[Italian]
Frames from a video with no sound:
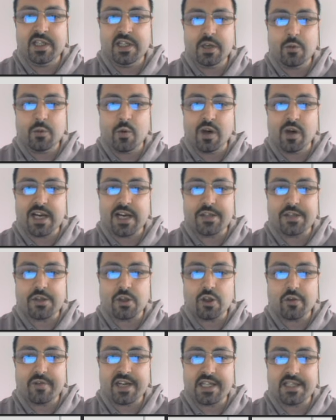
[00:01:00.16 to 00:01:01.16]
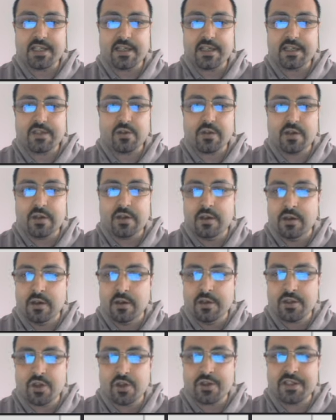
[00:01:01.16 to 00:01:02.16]
quel caso dovreste
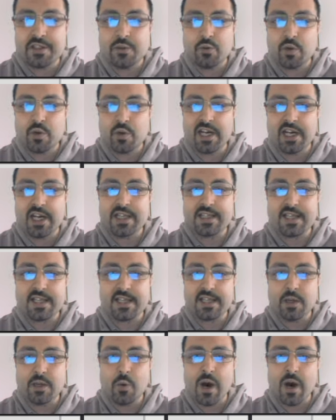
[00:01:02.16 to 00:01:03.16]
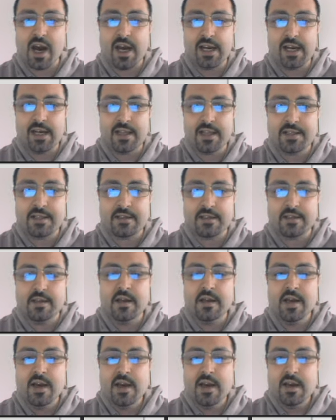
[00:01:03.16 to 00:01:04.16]
eh, sostituire la scheda wireless
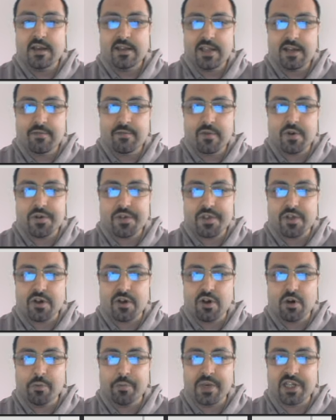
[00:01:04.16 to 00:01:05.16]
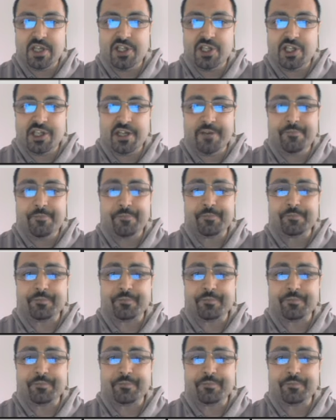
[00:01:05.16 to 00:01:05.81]
del vostro PC